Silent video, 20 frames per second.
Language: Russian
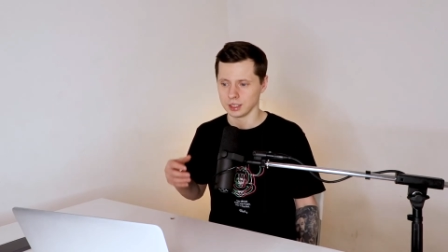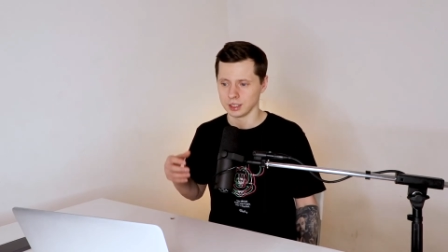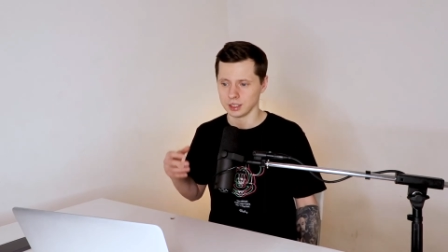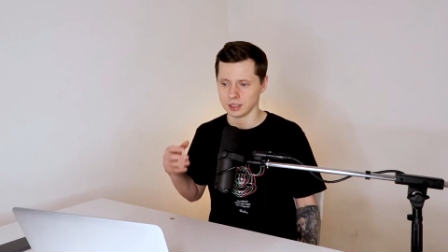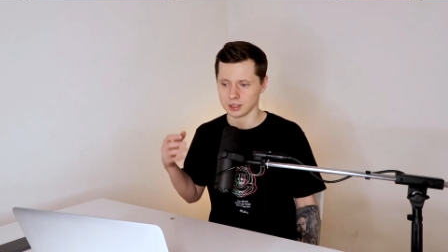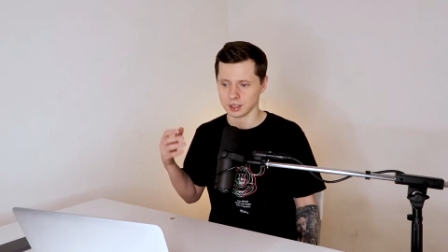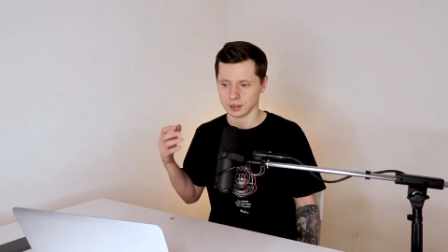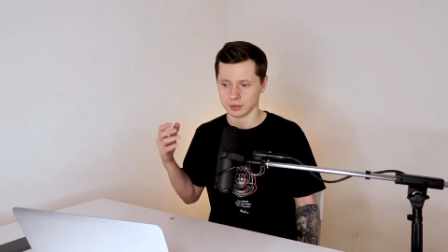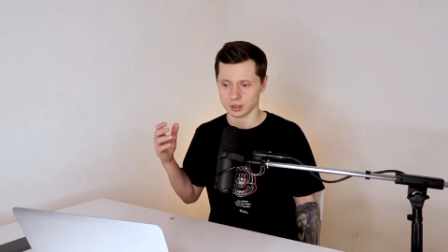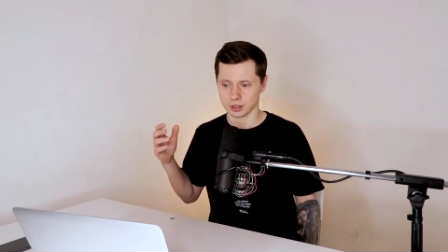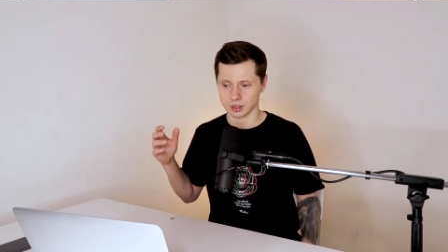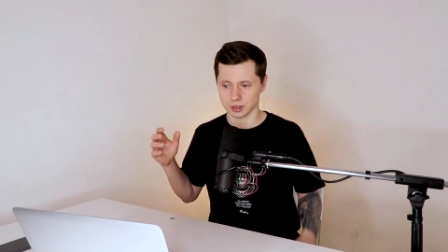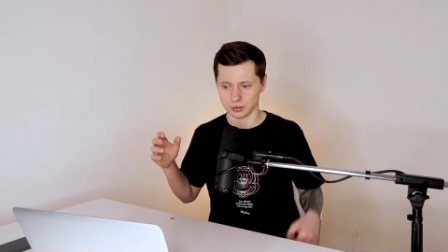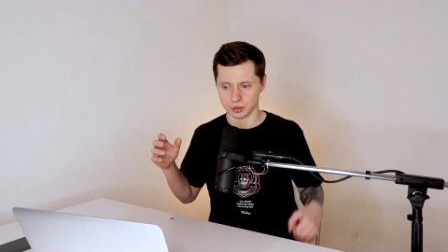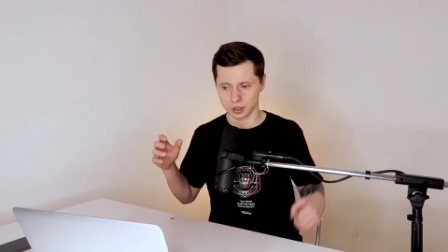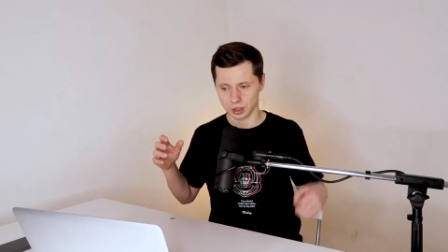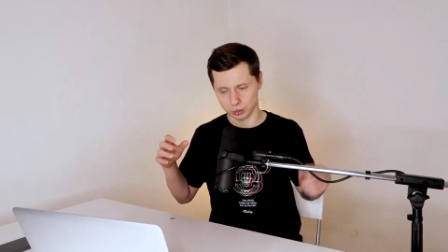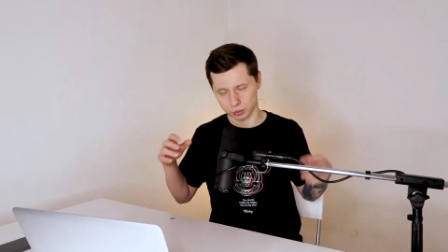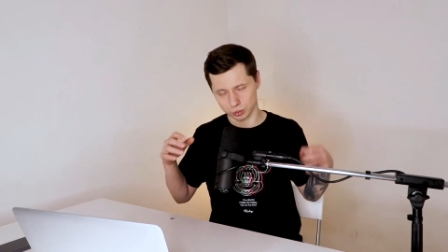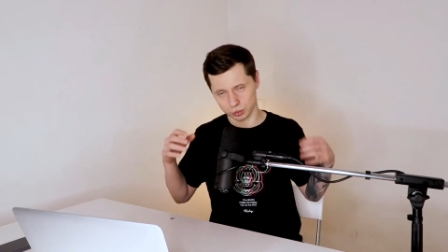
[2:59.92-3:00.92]
и, соответственно,
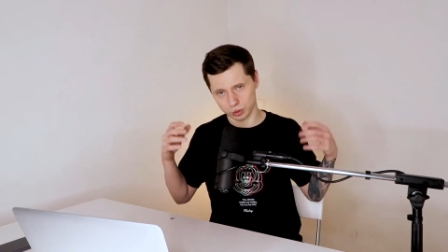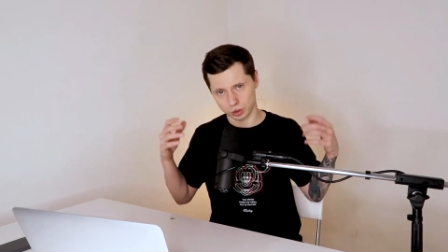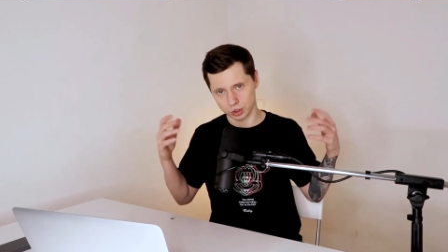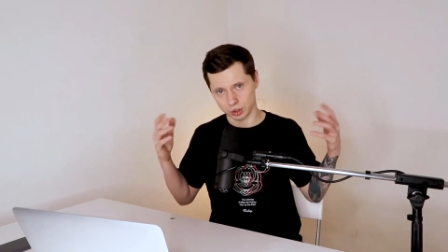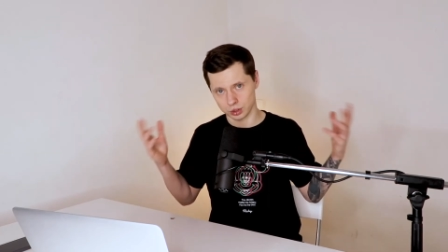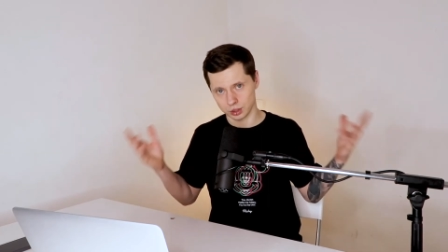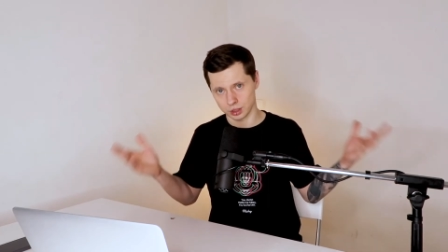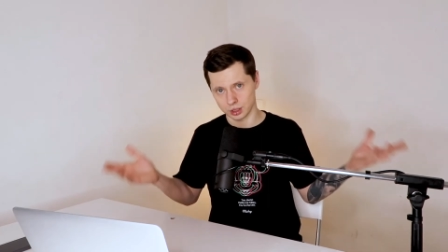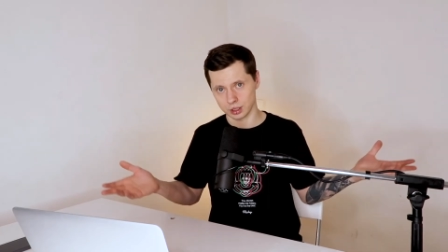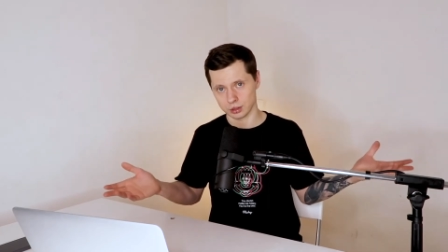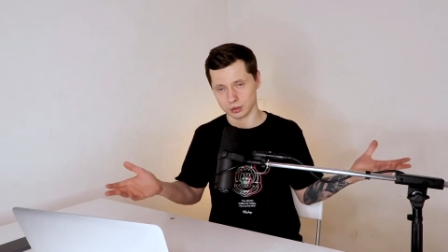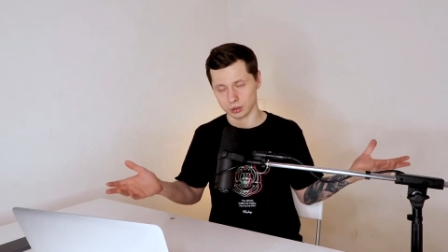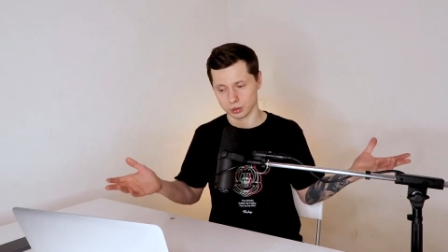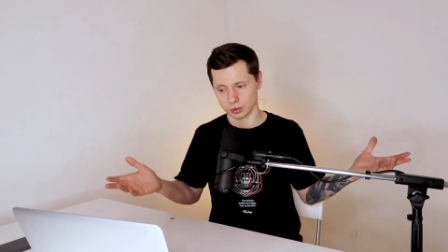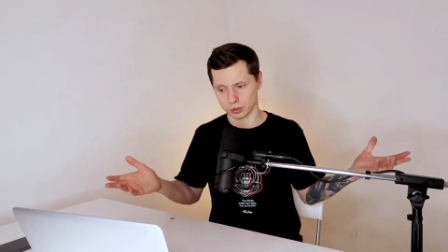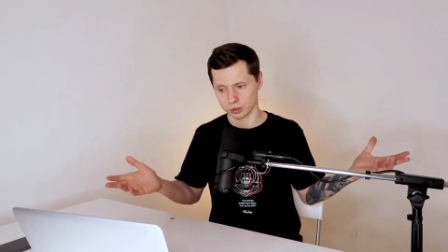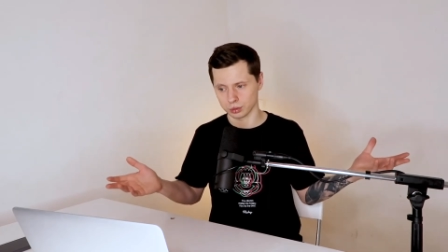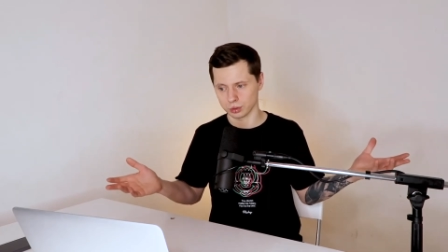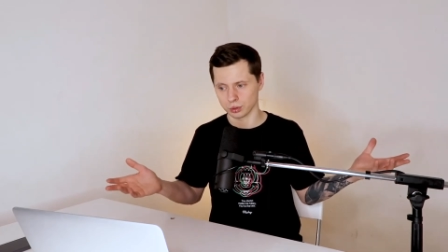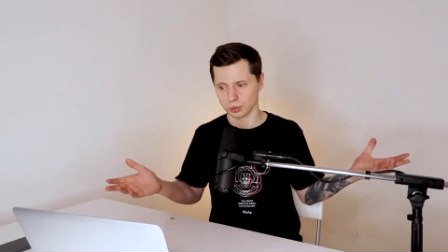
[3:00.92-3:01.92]
все кусочки соединяются
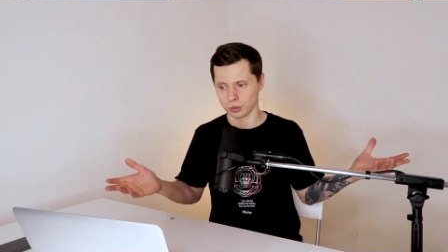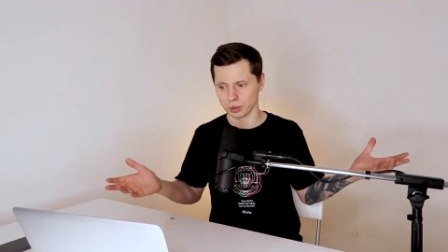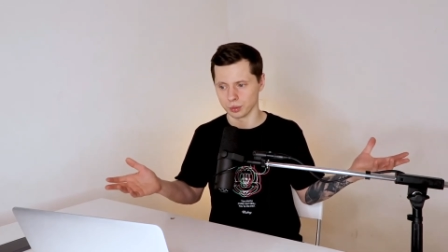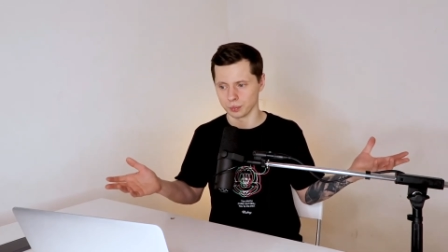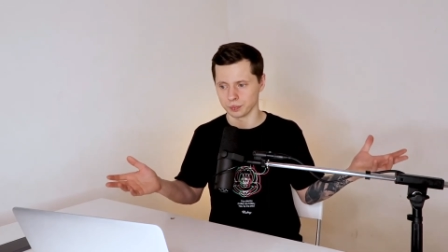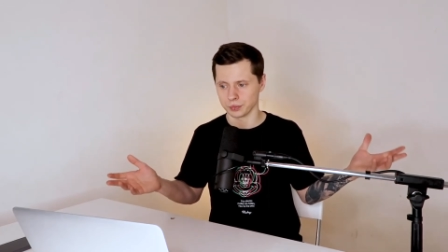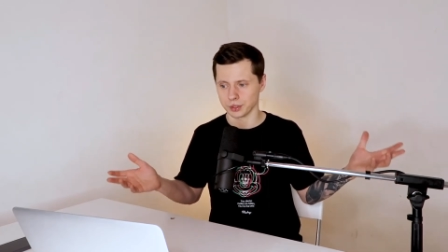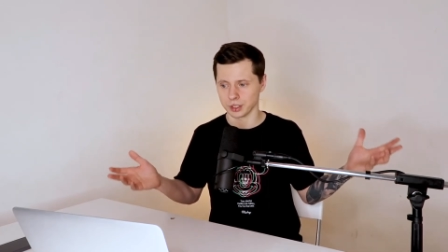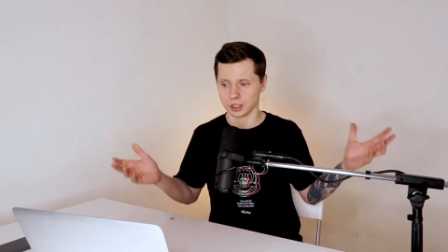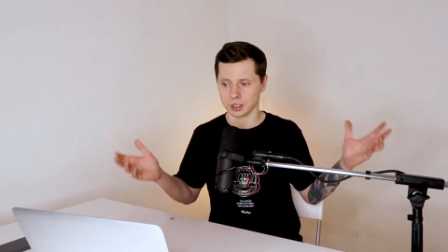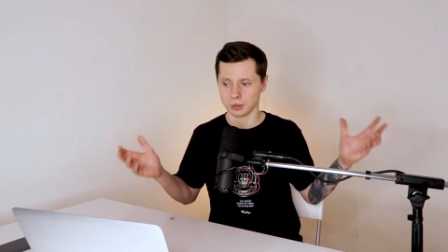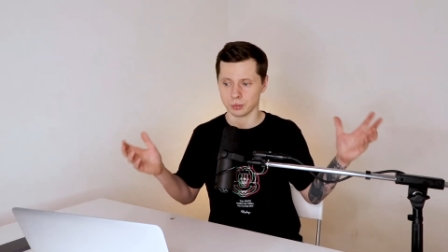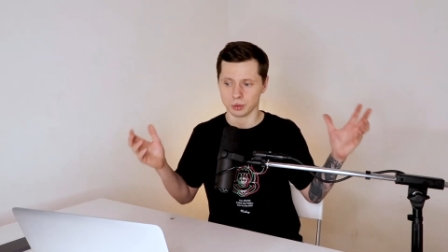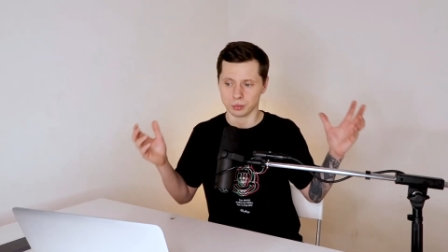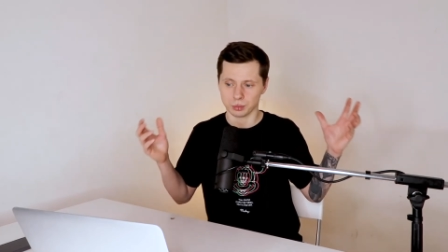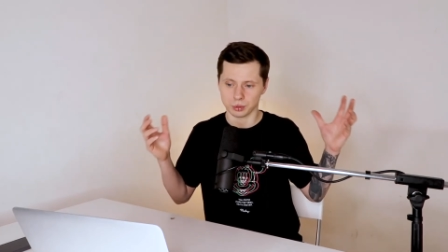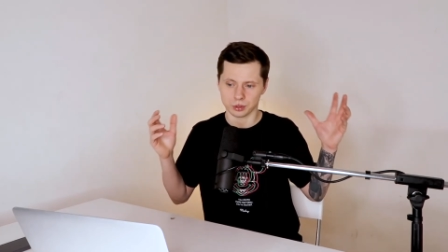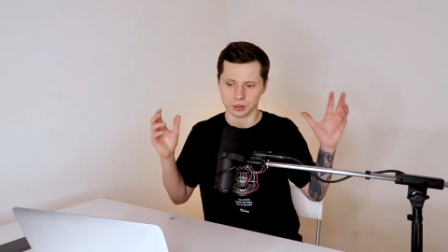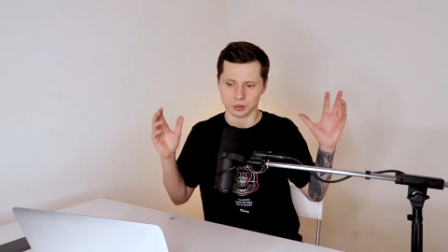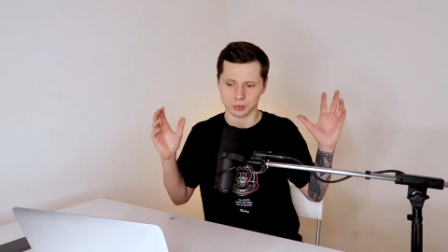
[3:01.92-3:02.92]
друг с другом. Таким
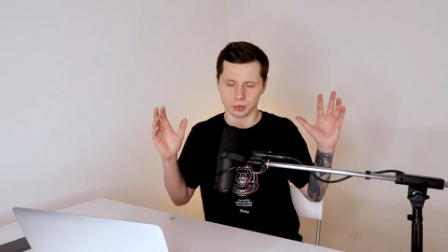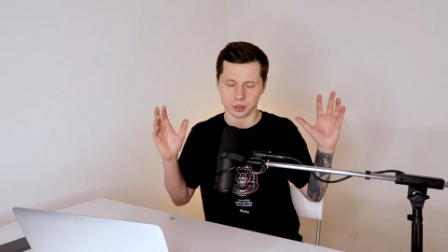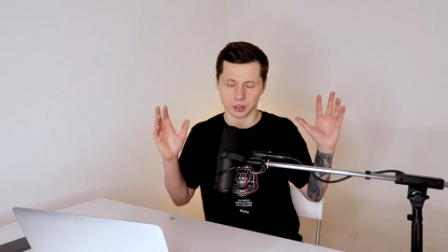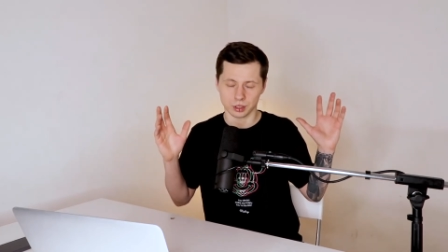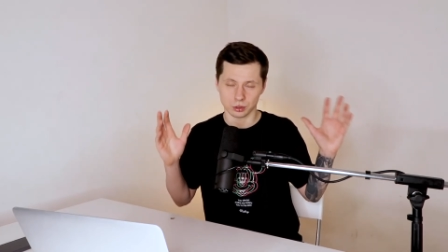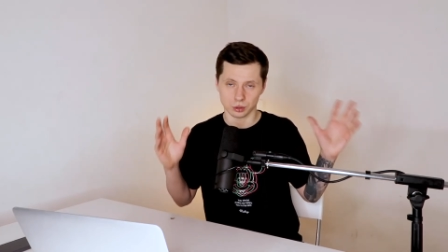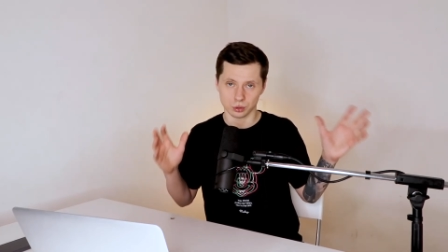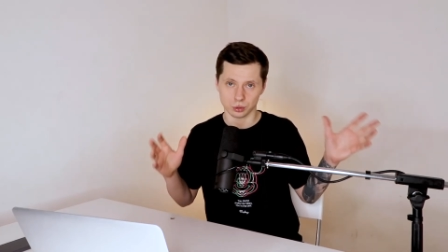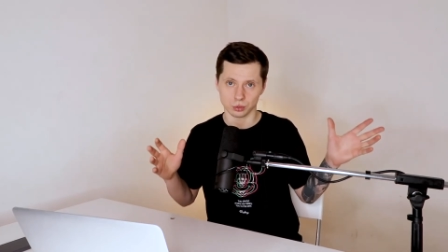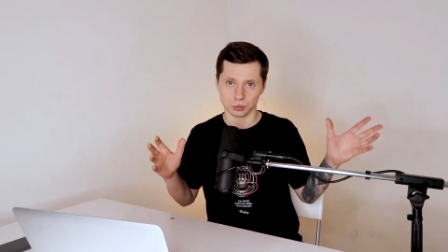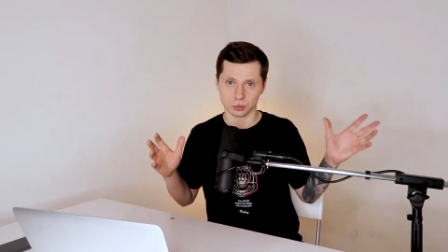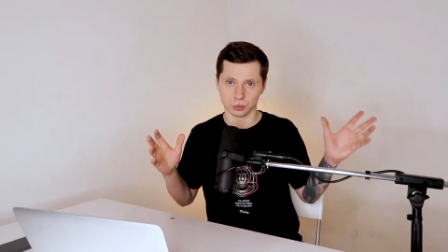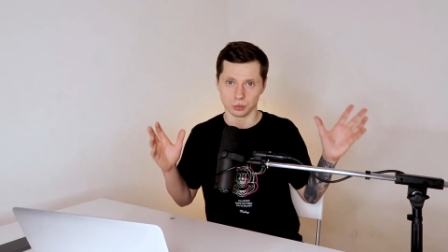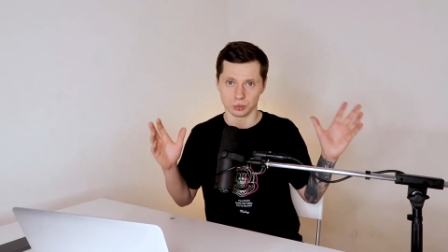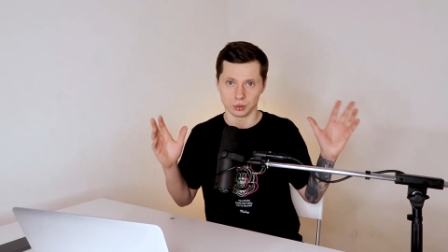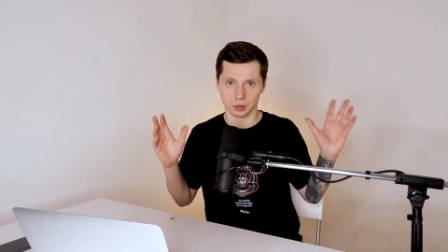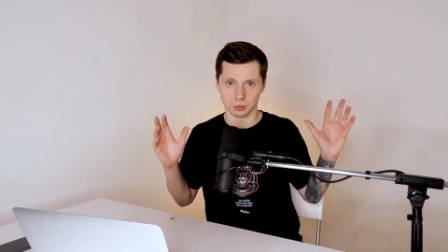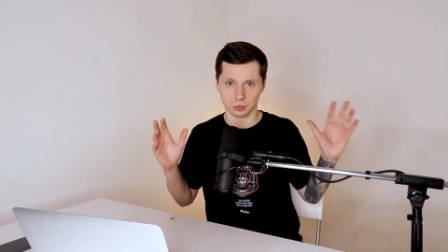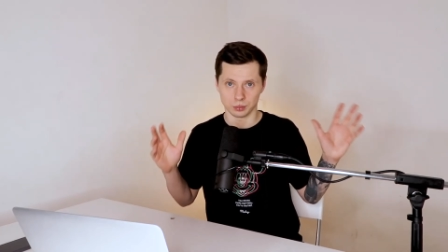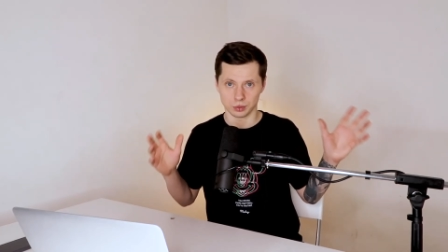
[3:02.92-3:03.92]
образом, к концу
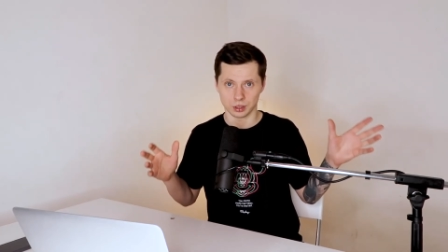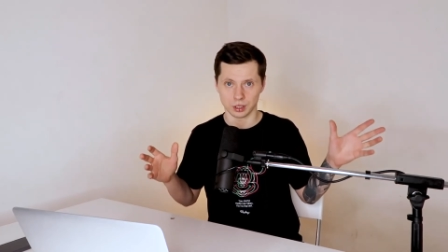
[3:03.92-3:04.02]
там,